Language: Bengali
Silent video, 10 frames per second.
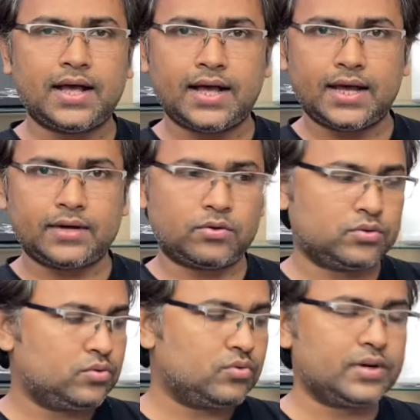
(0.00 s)
আর
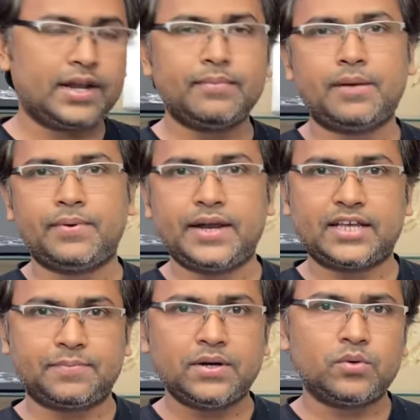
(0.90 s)
কতটুকু র্যাম আপনারা
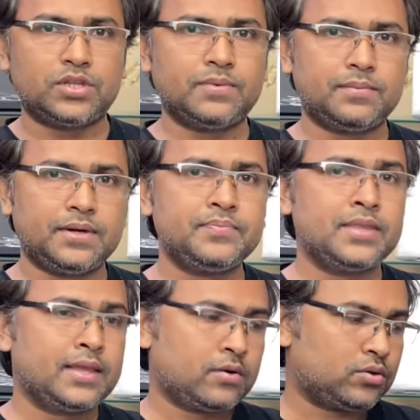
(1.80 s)
এক্সপেন্ড করতে পারবেন
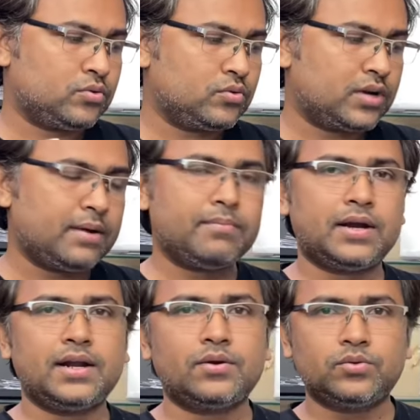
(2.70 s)
কতটুকু র্যাম
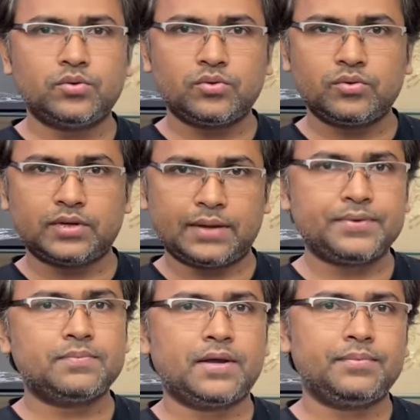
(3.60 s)
বাড়ালে কতটুকু
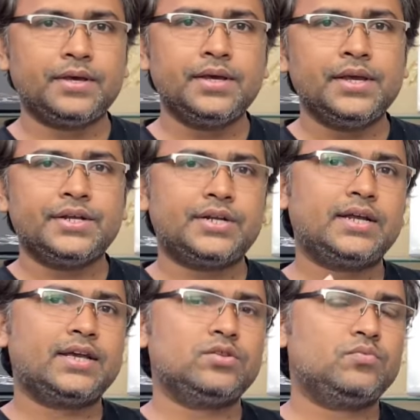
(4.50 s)
গ্রাফিক্স বাড়বে সেটা
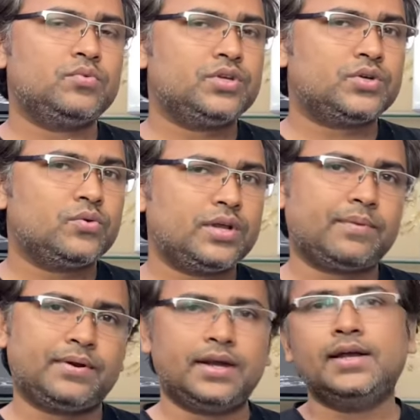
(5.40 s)
কিন্তু বুঝে শুনে
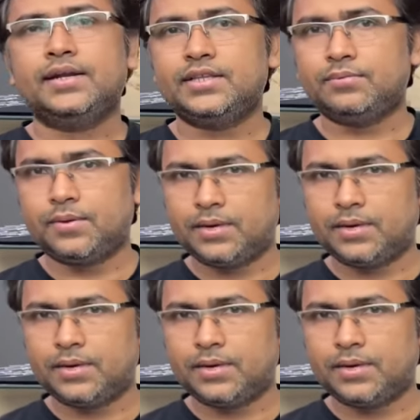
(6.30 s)
আপনারা নিতে পারবেন